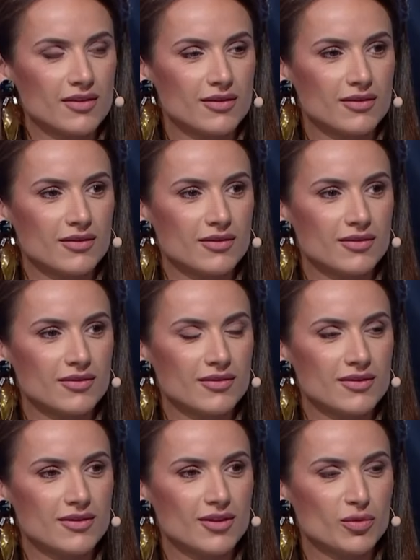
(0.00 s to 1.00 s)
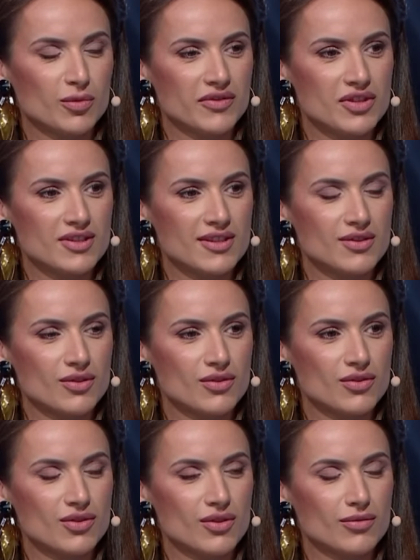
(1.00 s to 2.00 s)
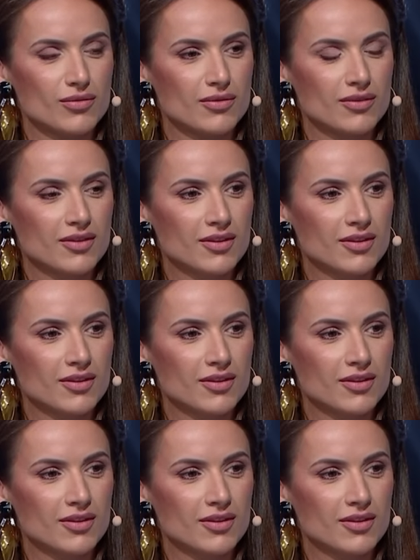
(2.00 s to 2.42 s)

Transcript: o e, odpowiedzi ze strony rządu.